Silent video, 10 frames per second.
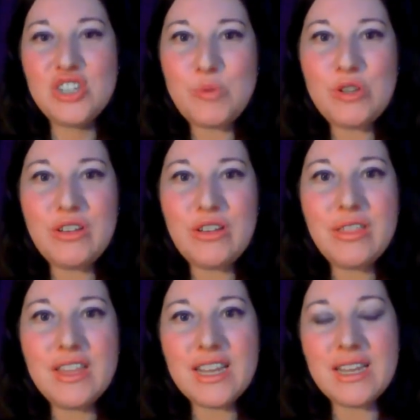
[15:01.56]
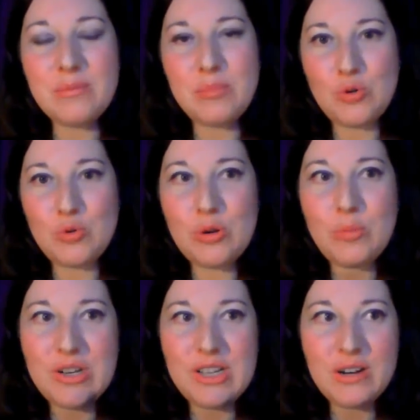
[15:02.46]
Si os puedo decir que
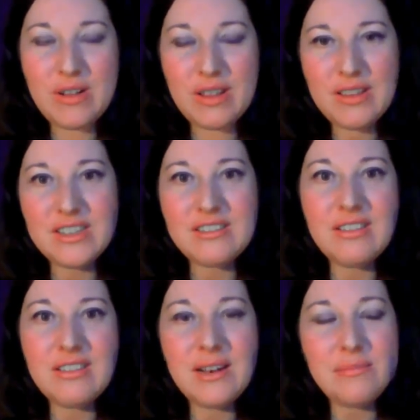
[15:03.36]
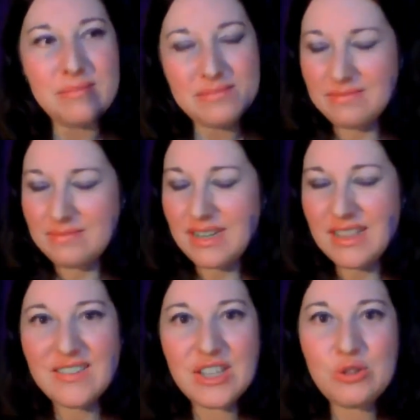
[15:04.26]
procuro poner un aceite esencial mm,
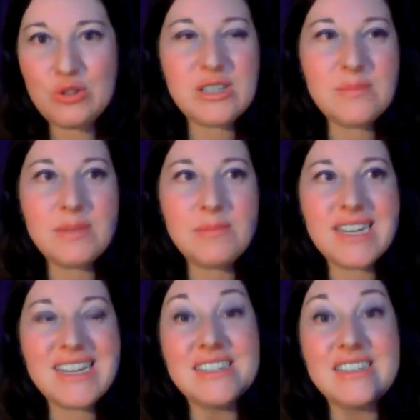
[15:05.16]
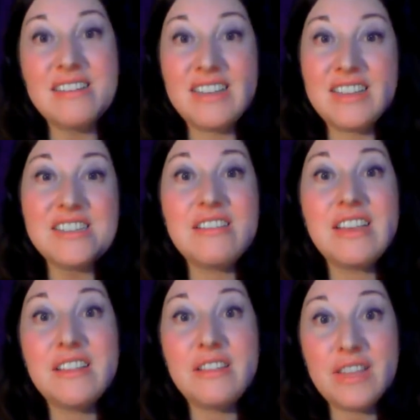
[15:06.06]
prácticamente en todas mis mezclas, que es el aceite
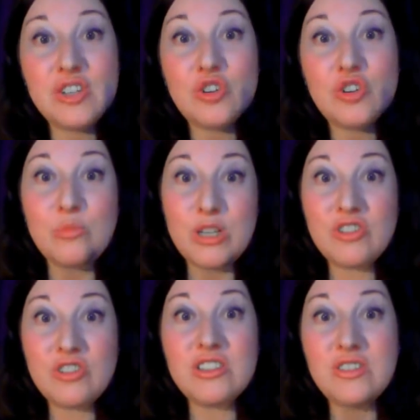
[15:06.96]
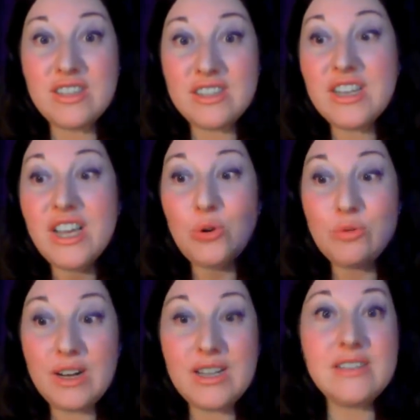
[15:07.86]
esencial de incienso, como ya os he dicho antes,
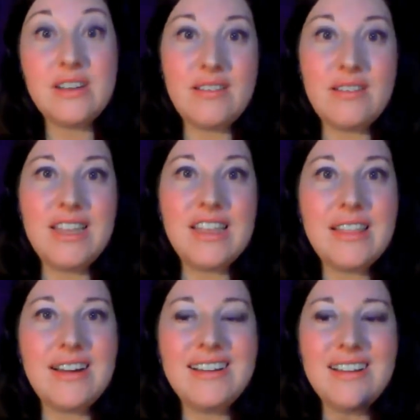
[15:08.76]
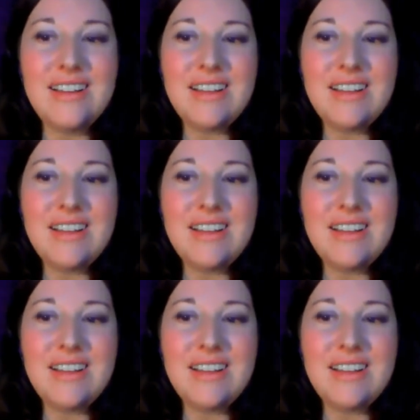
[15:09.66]
un elixir de belleza